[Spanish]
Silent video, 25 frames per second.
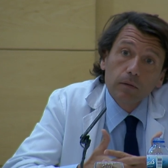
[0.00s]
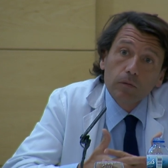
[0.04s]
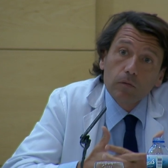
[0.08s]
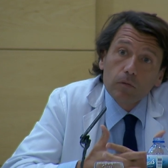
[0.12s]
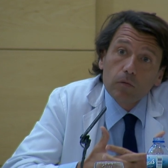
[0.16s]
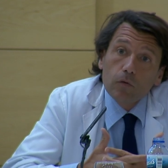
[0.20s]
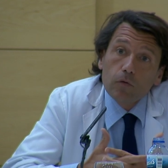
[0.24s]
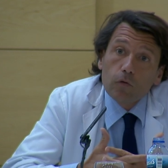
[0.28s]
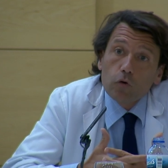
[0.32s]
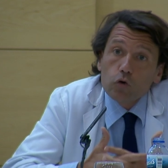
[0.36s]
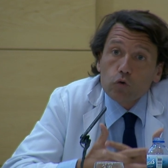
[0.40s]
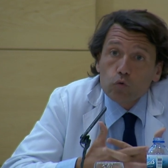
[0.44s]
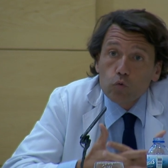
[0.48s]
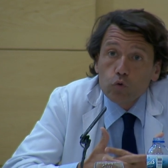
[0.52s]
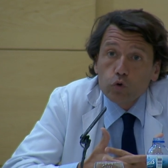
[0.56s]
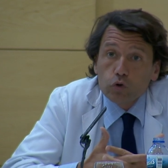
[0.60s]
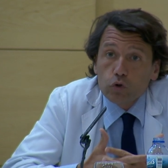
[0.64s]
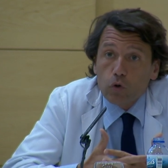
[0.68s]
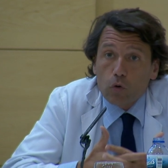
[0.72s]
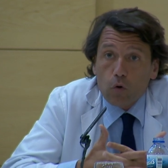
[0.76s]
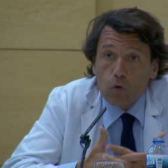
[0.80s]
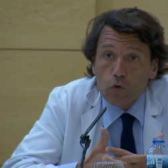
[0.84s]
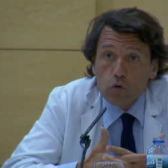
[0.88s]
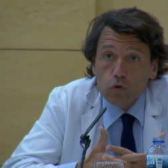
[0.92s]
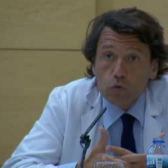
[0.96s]
nos
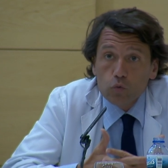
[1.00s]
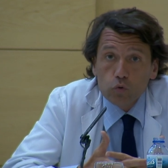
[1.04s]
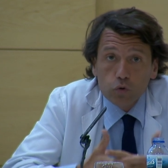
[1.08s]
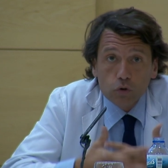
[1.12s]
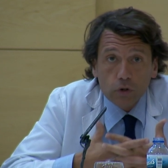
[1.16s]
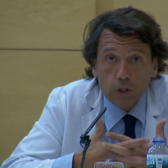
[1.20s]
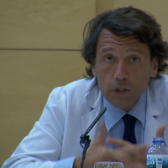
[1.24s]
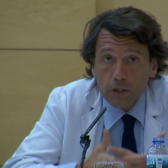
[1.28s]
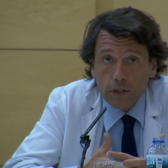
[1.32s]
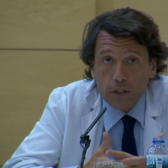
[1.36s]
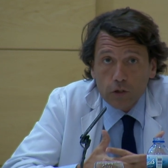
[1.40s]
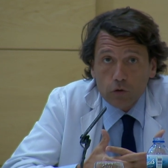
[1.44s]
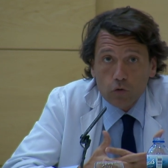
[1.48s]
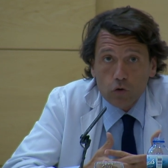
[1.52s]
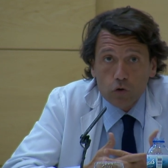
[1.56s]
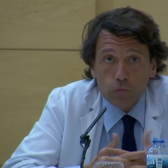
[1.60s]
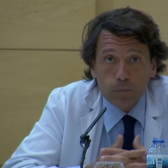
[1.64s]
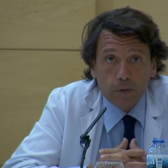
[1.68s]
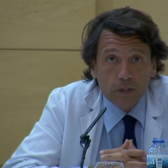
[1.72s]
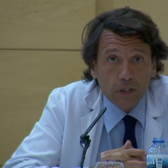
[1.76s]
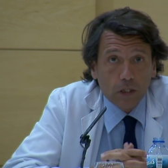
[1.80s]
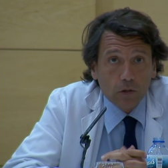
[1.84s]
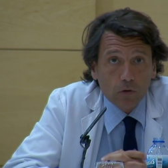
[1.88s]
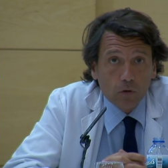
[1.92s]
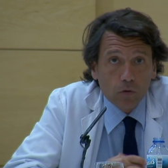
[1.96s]
guste o no nos guste, y eso nos
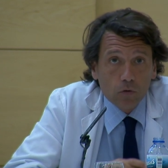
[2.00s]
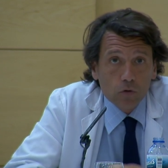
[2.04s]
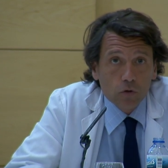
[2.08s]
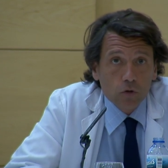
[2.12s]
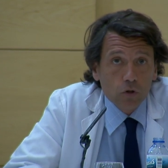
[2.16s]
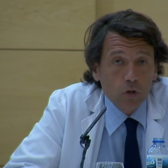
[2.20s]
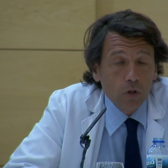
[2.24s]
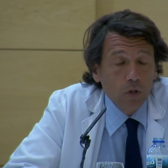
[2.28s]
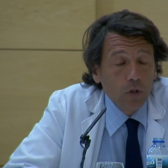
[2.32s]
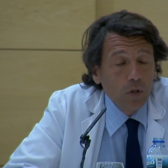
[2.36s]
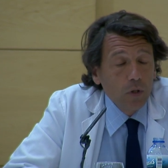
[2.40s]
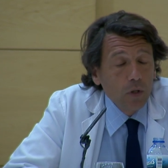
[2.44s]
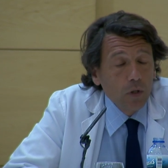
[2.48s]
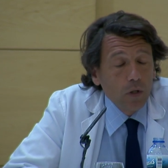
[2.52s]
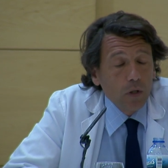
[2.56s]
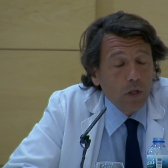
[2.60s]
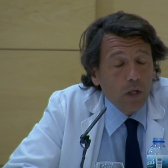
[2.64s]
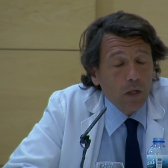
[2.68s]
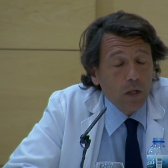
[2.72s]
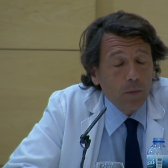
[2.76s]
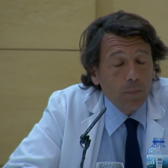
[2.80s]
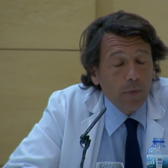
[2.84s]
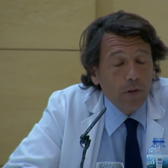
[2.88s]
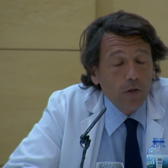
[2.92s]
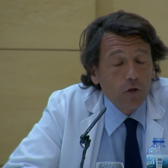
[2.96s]
pasa a todos,
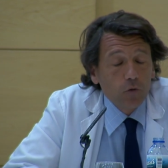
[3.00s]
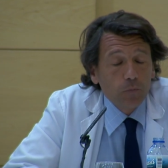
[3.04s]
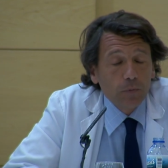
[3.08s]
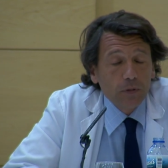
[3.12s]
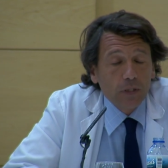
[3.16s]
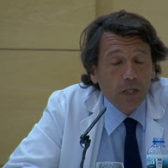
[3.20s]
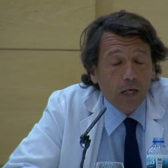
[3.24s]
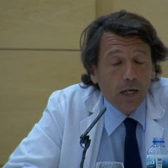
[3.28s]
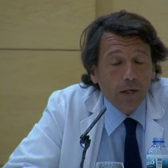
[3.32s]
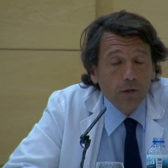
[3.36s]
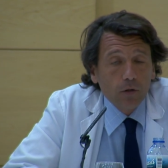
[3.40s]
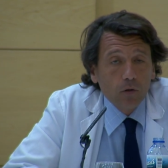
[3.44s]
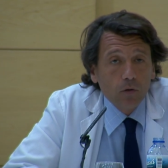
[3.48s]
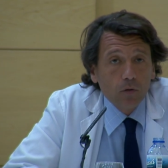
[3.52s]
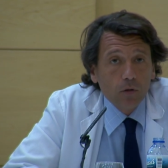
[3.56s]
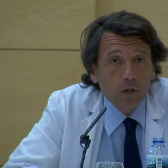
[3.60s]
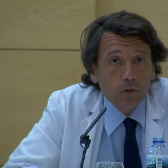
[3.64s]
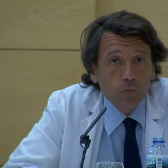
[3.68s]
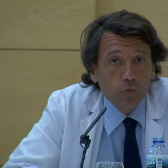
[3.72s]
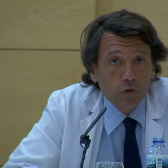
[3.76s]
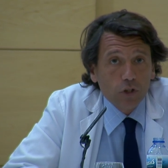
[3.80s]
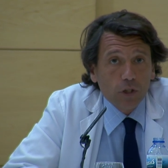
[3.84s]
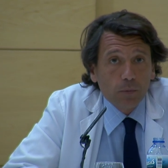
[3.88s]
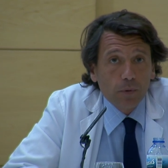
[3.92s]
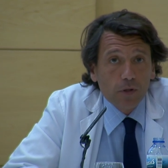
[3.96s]
el medio hospitalario
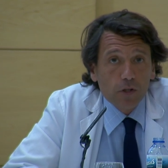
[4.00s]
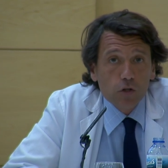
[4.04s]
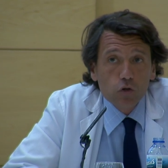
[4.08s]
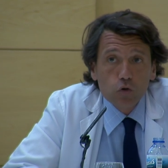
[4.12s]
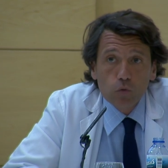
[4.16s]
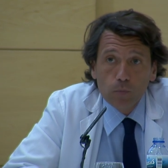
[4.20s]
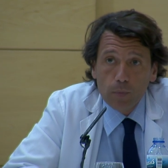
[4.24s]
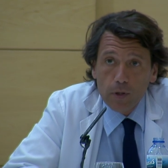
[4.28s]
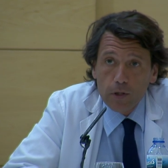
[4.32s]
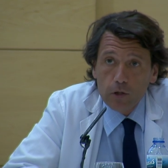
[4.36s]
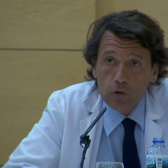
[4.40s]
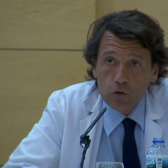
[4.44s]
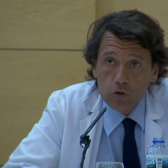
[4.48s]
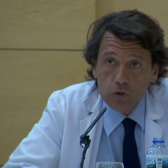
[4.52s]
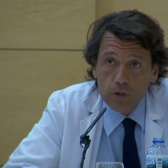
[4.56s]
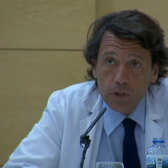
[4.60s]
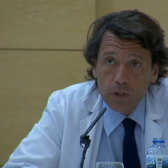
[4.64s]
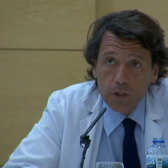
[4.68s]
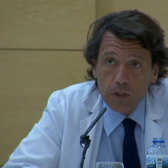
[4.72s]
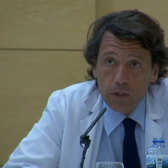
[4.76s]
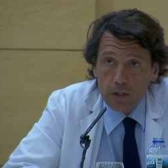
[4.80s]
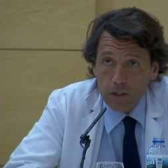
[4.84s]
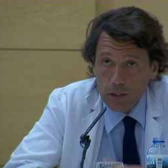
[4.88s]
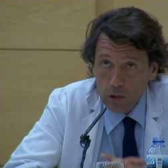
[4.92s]
es muchas veces un medio hostil.